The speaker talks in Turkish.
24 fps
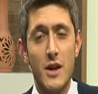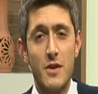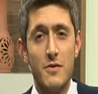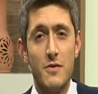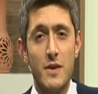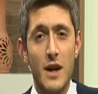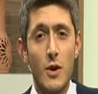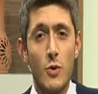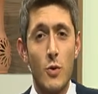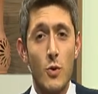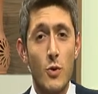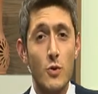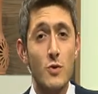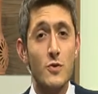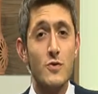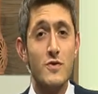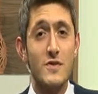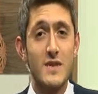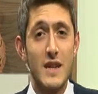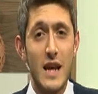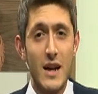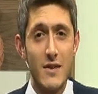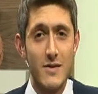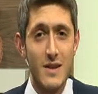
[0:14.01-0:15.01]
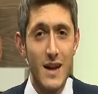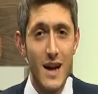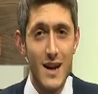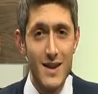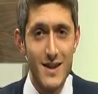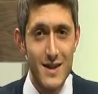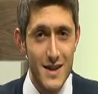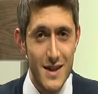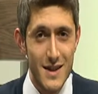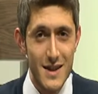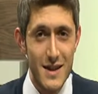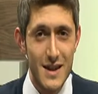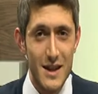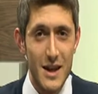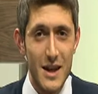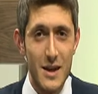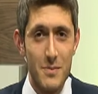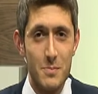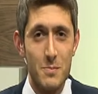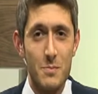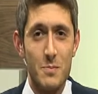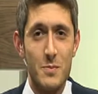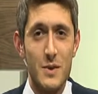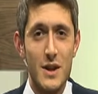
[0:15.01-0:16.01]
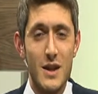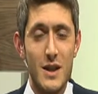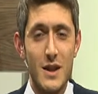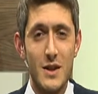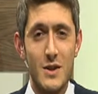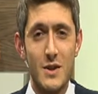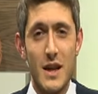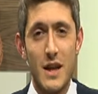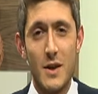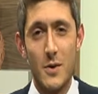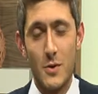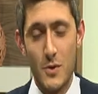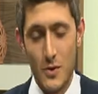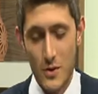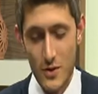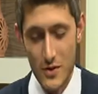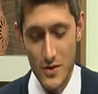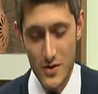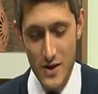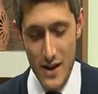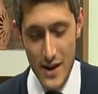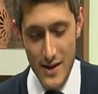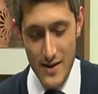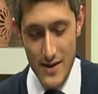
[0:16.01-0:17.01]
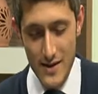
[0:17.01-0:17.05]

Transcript: ve onun sevdalarıyla birlikte olacağız.